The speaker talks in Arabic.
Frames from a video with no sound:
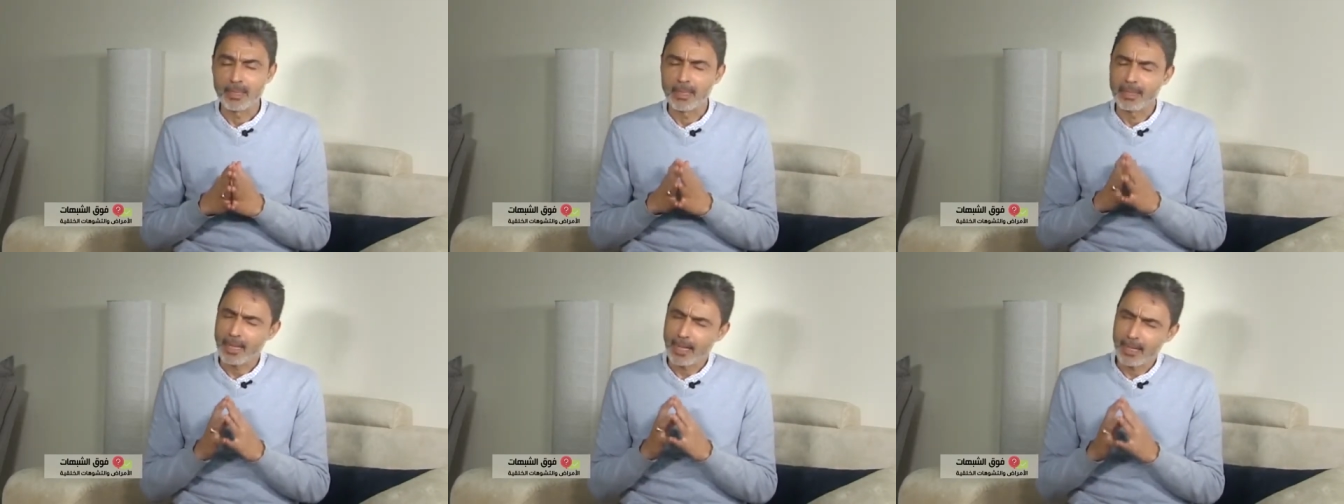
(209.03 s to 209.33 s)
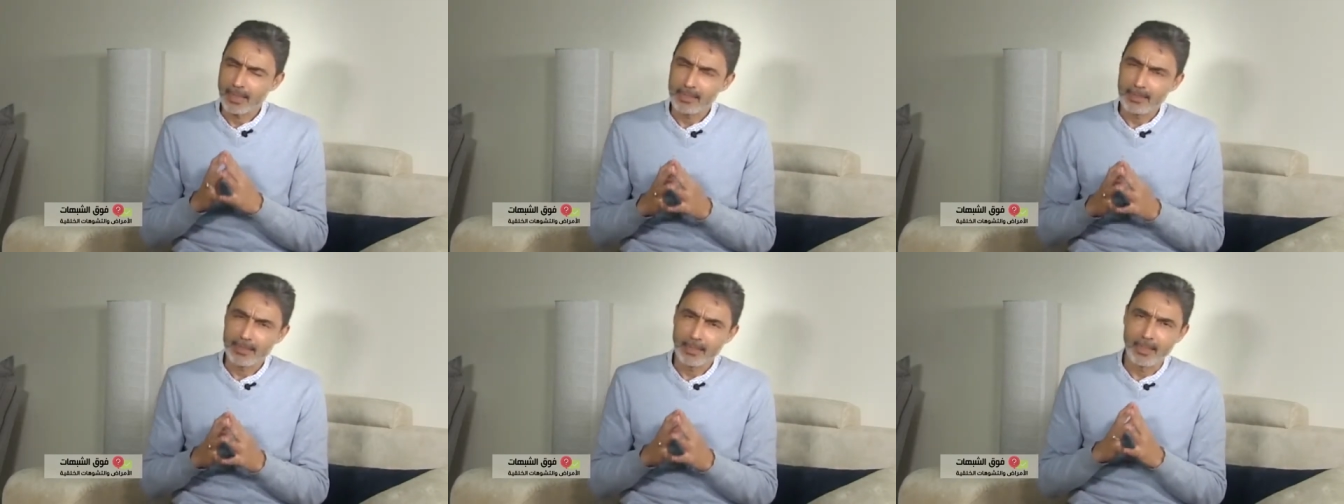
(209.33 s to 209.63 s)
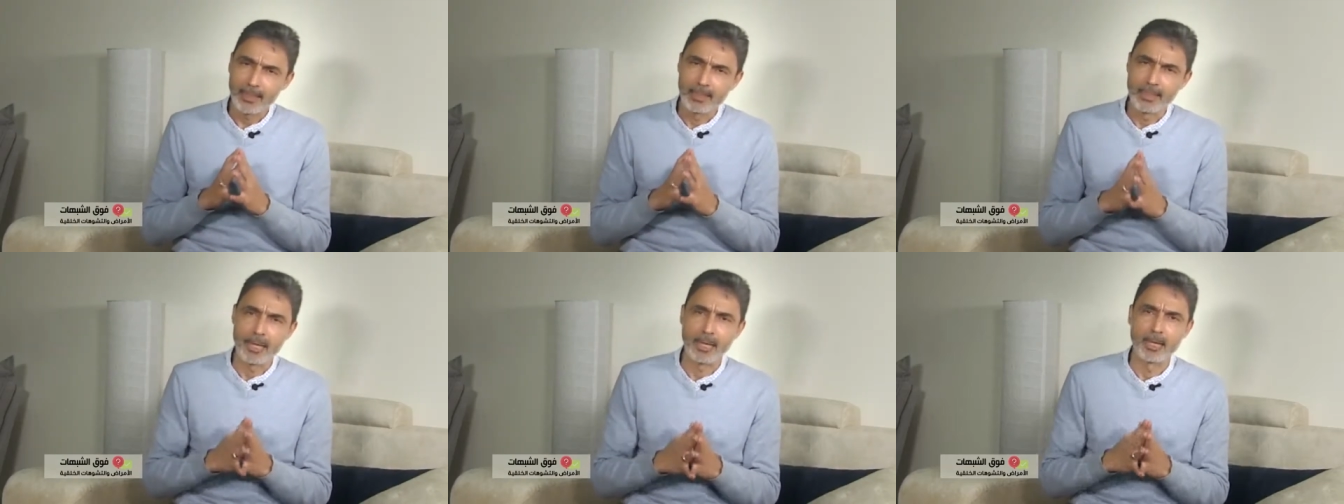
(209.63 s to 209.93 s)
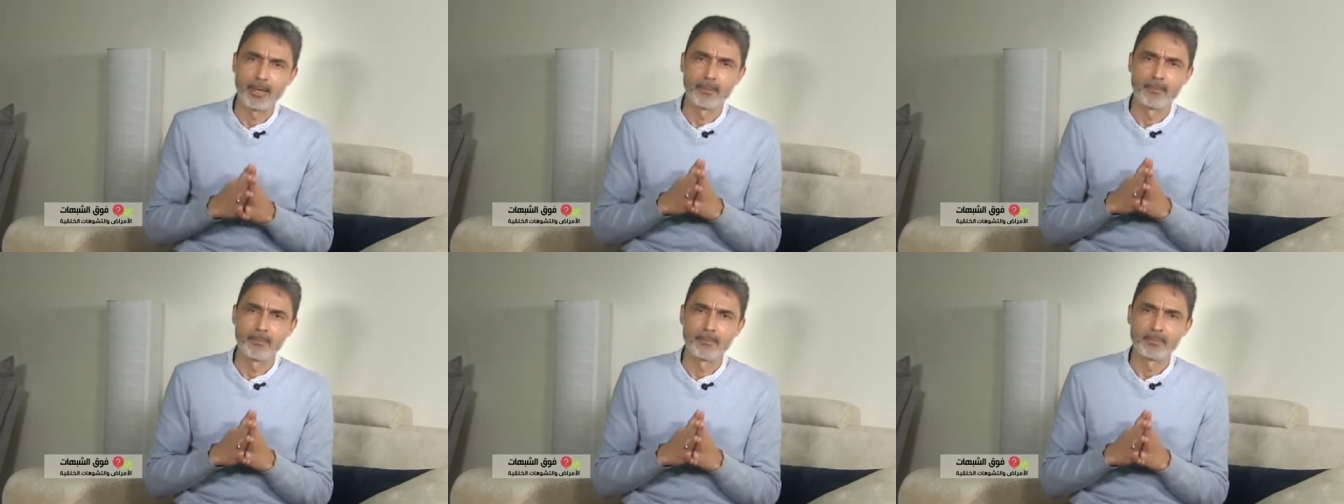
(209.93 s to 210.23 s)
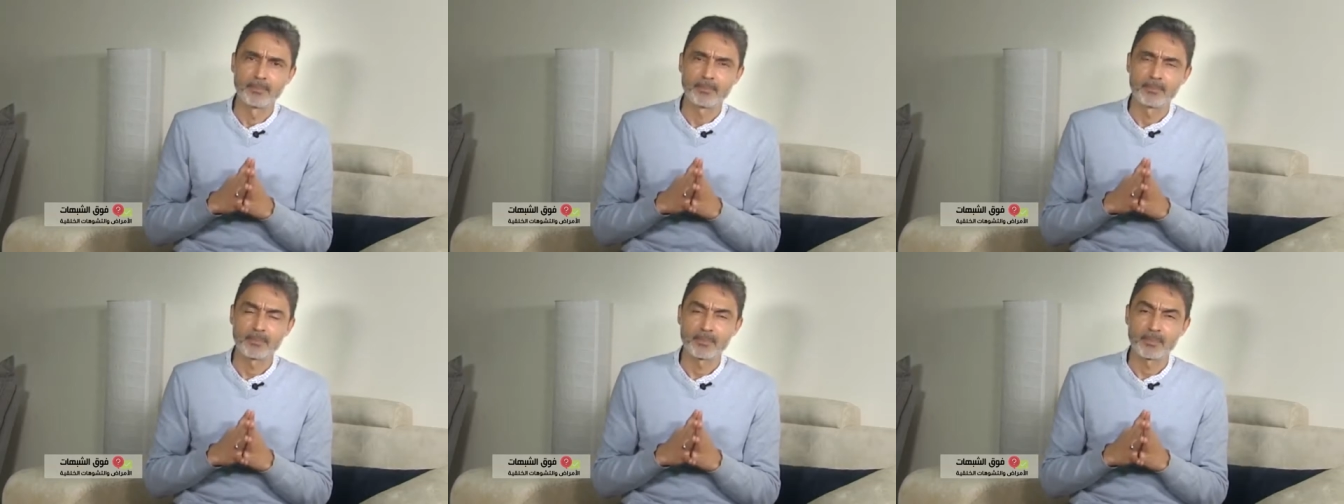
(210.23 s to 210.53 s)
الحقيقة لا
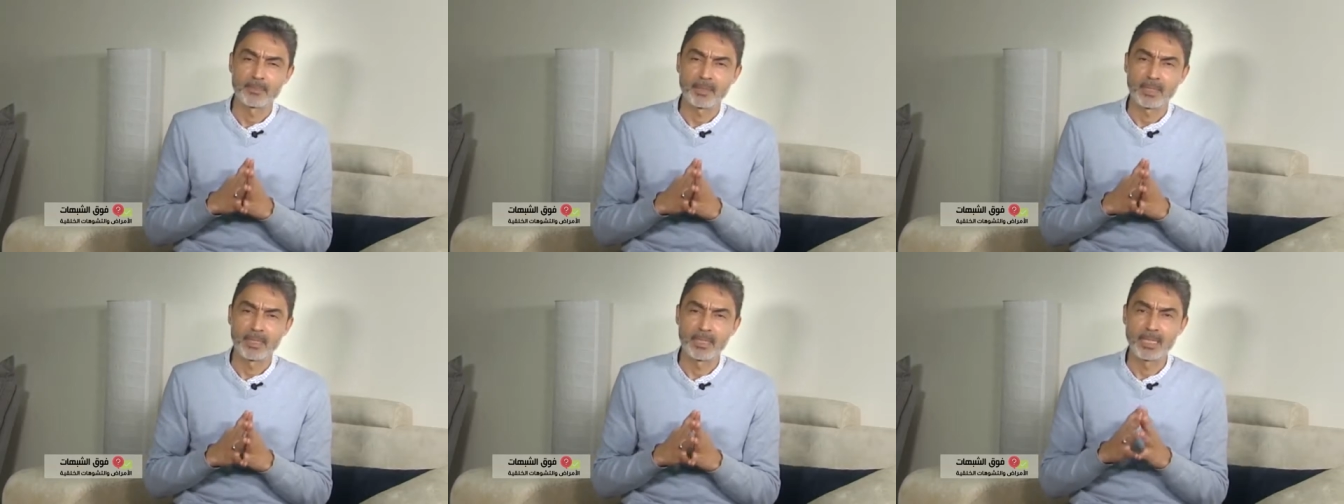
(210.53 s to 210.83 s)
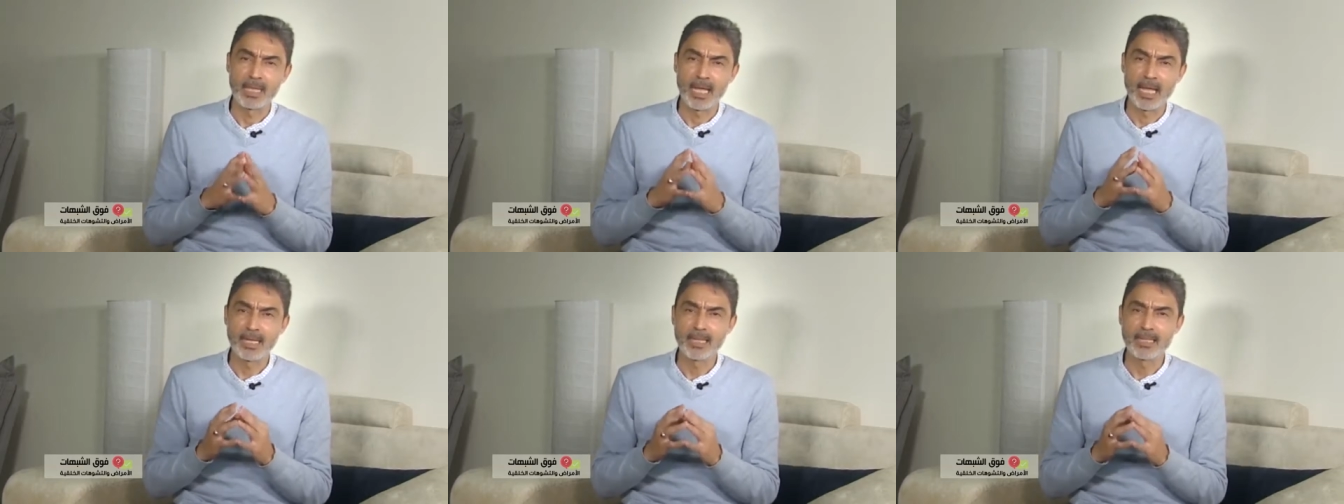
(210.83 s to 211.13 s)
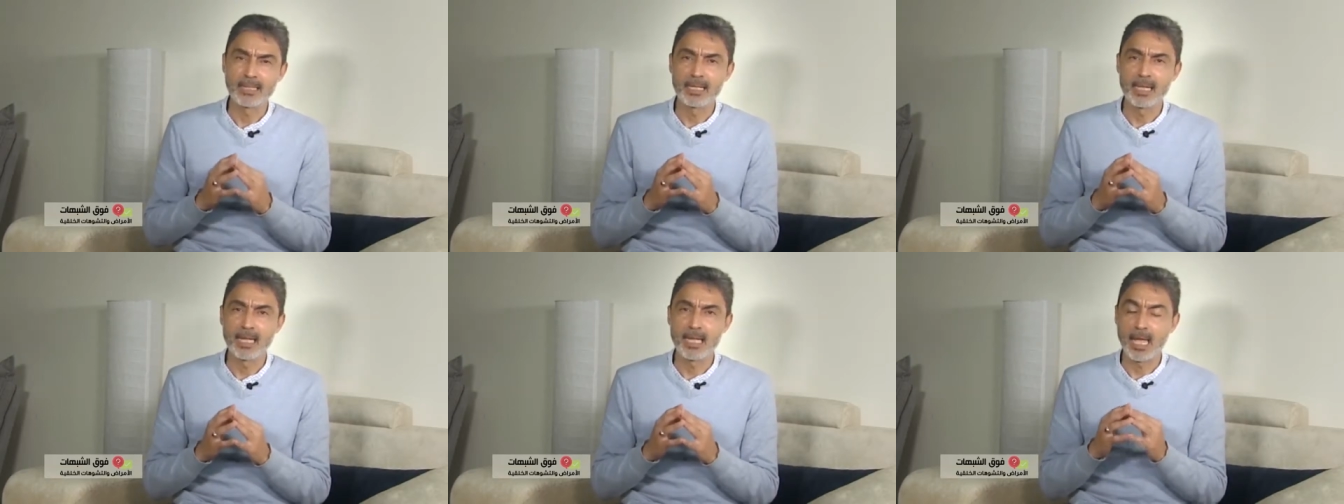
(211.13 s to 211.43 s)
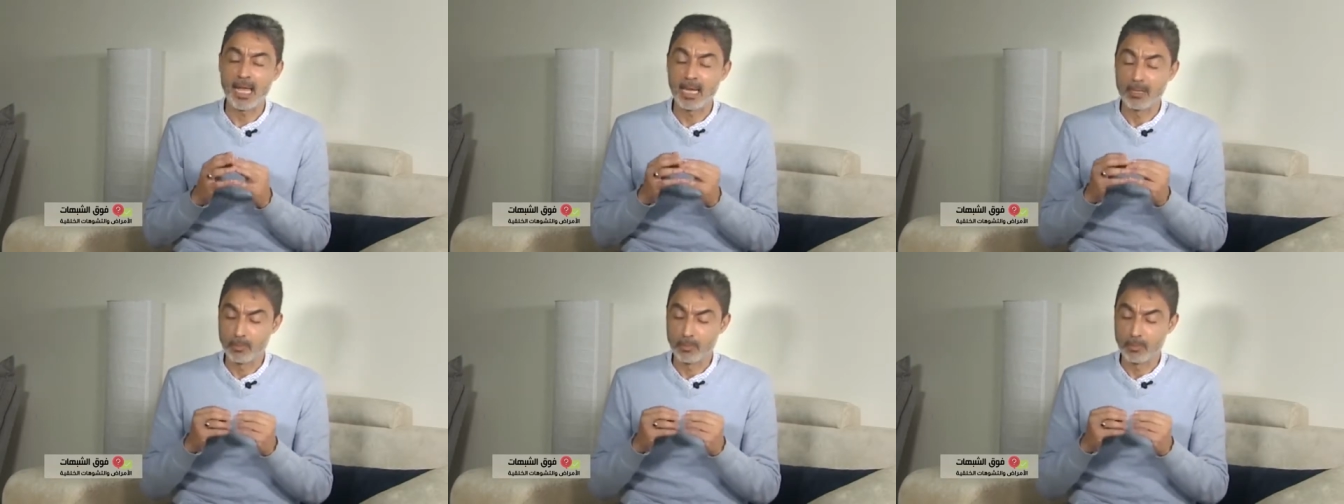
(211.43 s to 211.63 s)
لأن